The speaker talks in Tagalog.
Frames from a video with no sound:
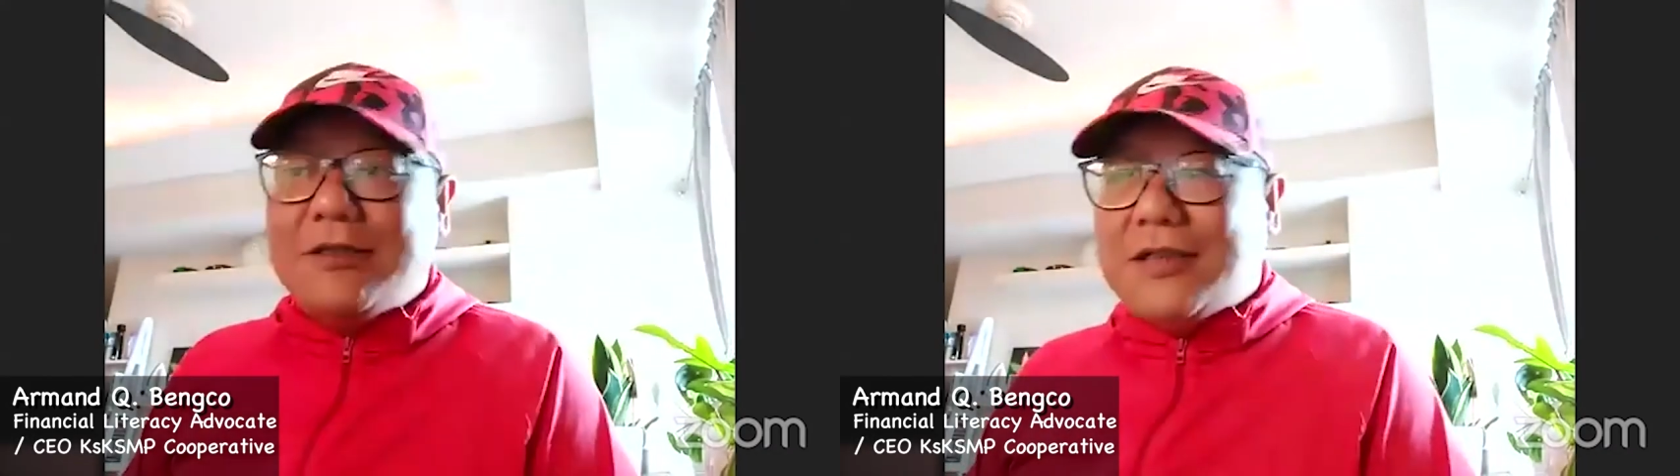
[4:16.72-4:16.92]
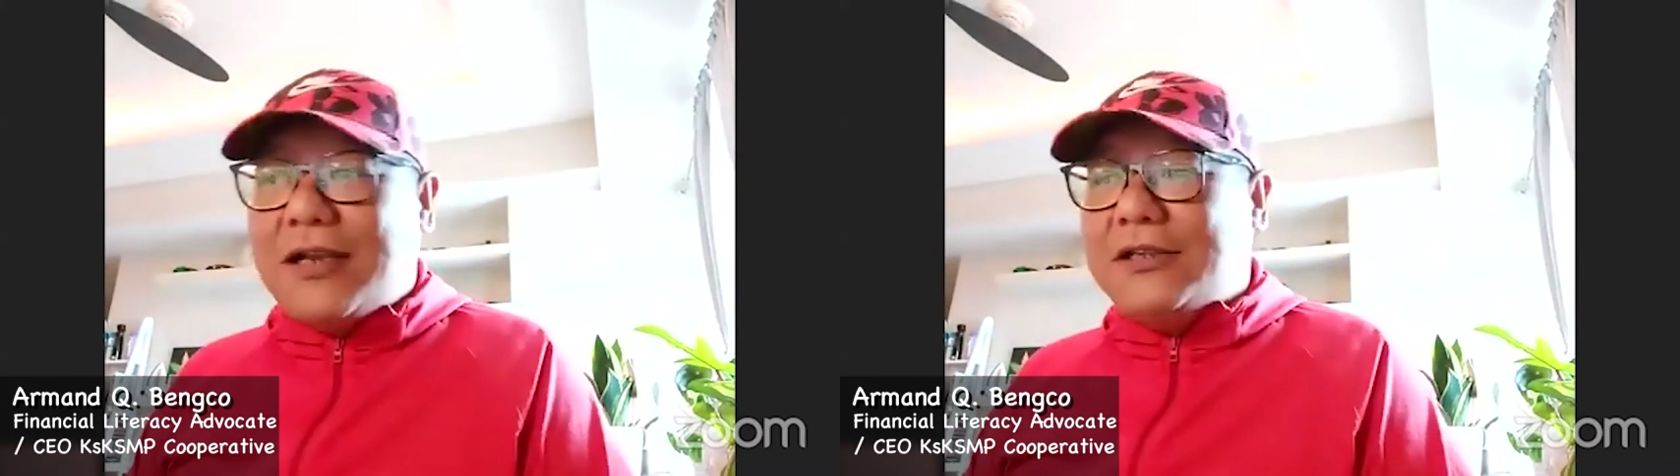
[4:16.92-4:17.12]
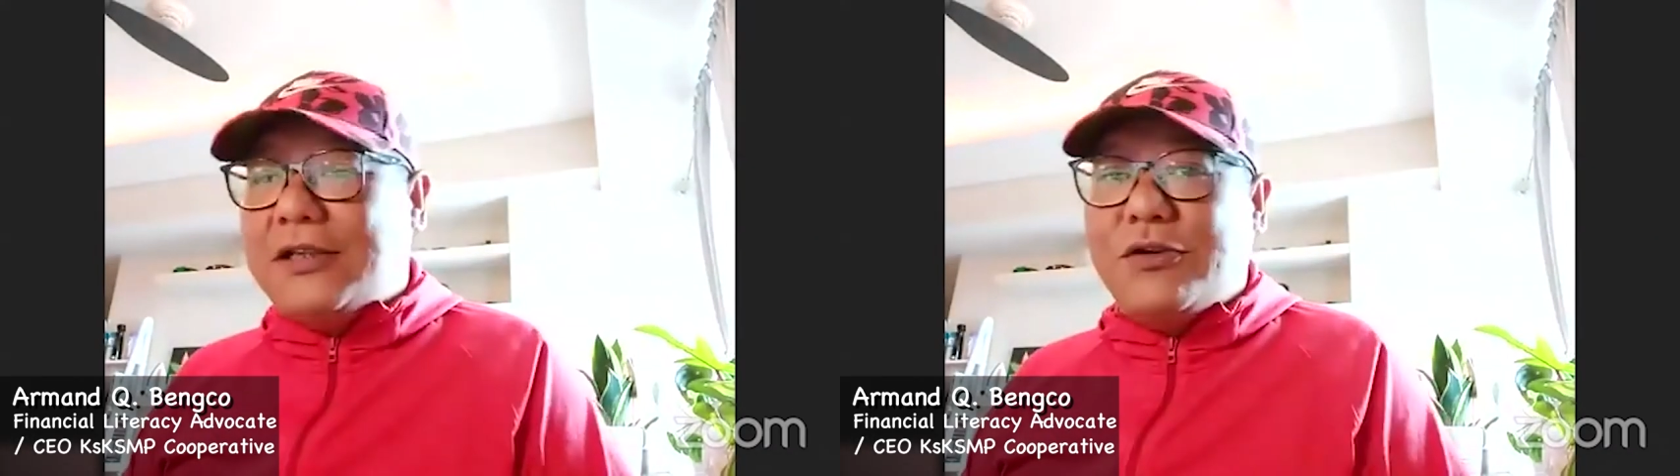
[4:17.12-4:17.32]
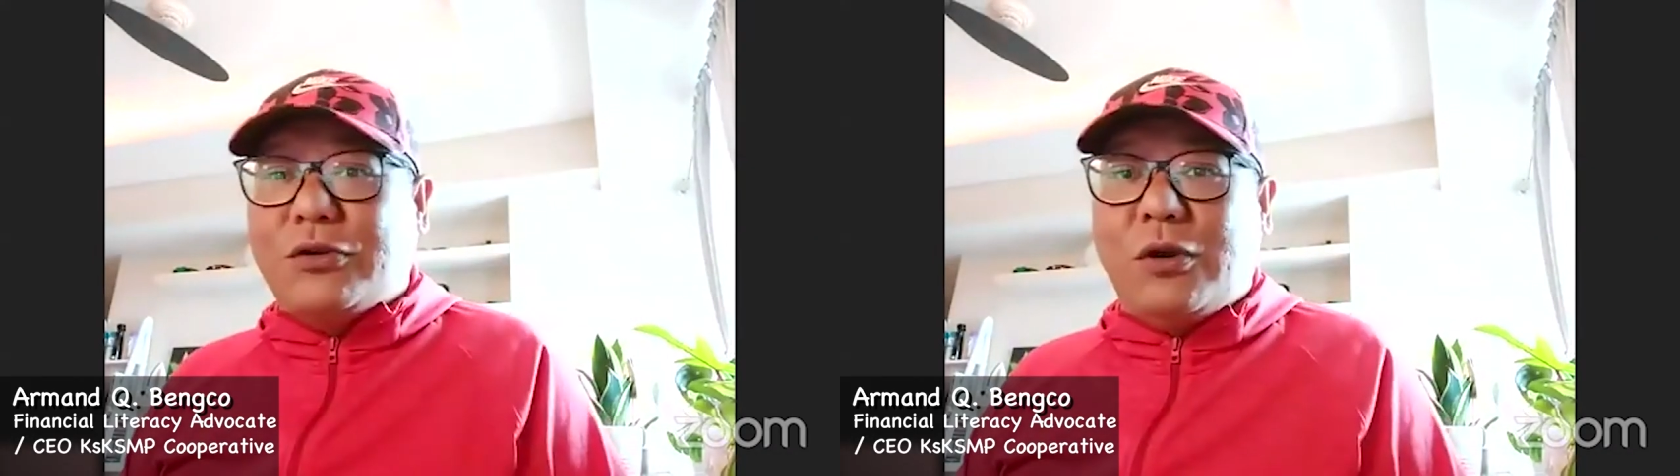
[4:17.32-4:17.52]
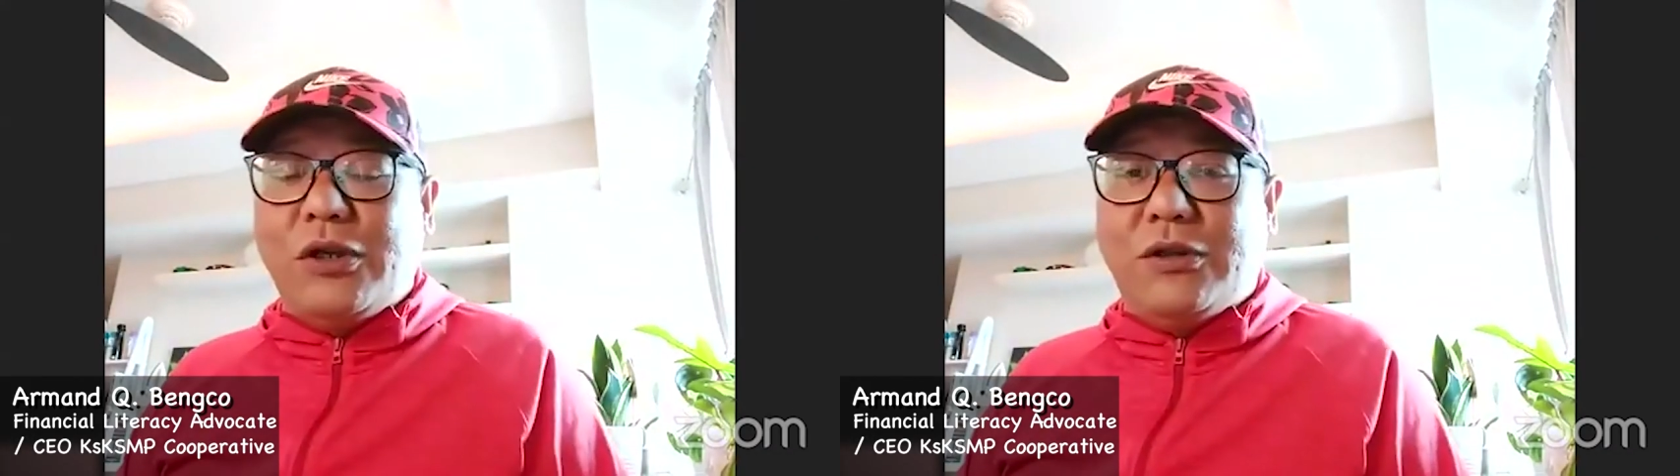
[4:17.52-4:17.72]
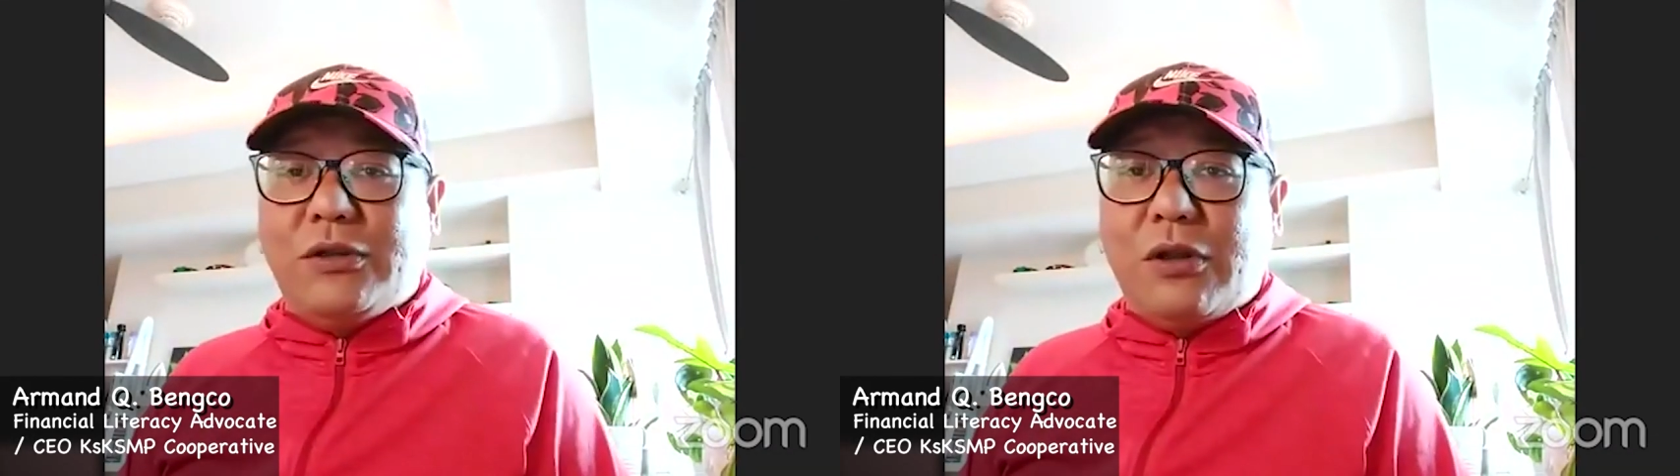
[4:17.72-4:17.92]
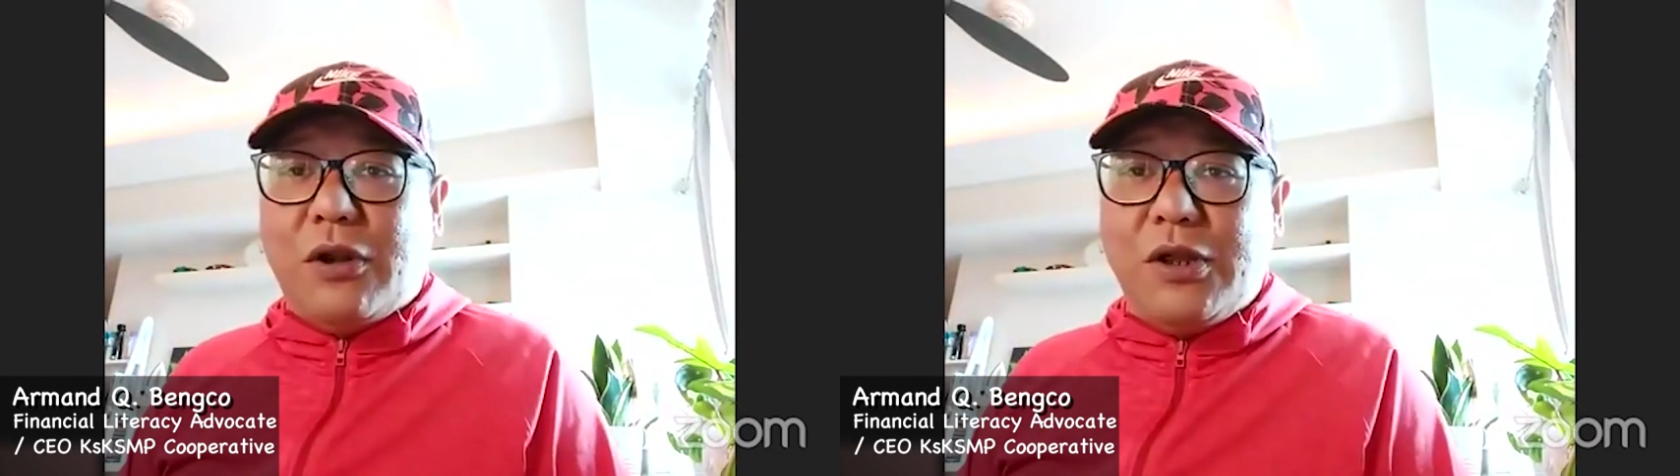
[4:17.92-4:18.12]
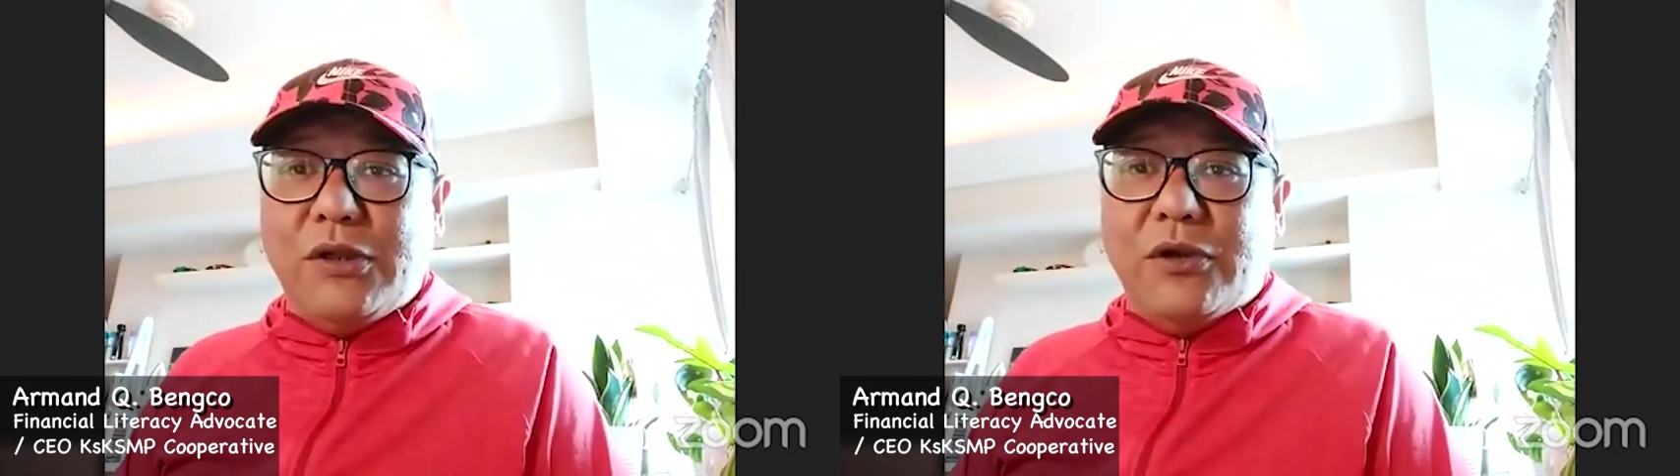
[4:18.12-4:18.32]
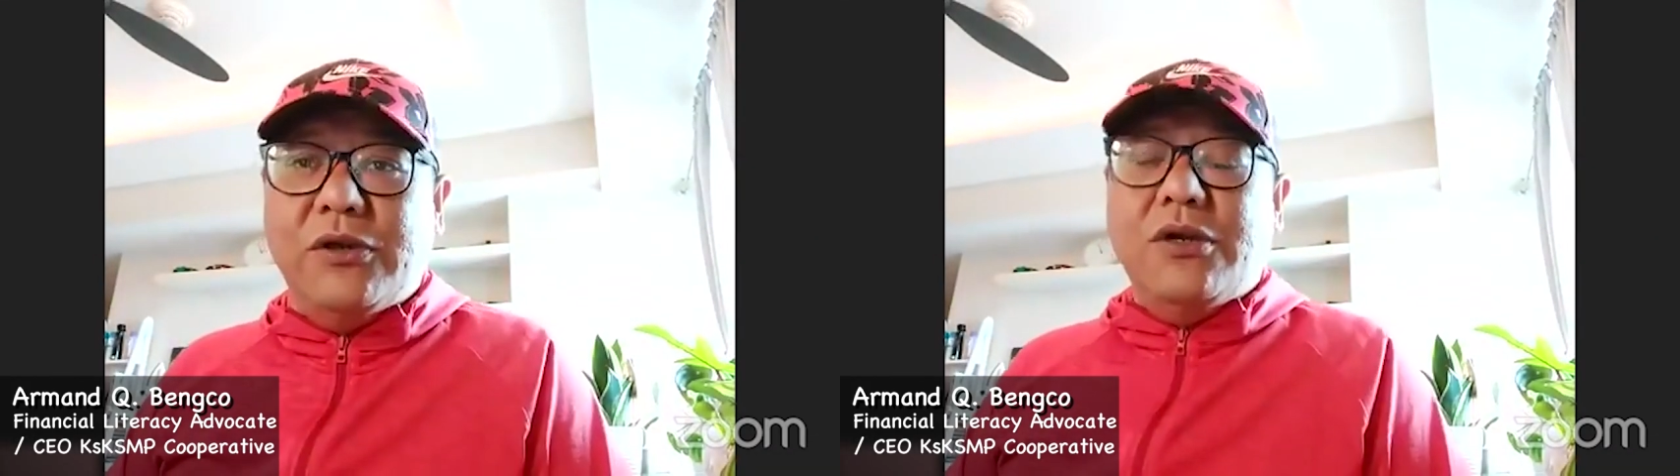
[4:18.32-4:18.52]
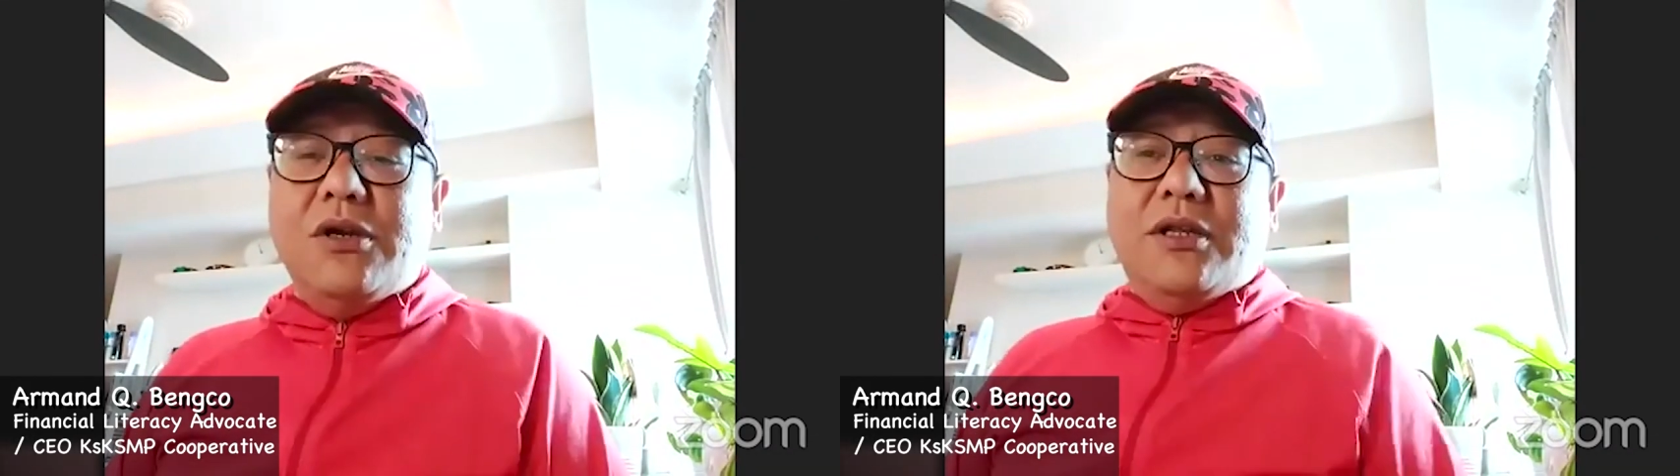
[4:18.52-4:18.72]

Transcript: Sana tinutuloy-tuloy nyo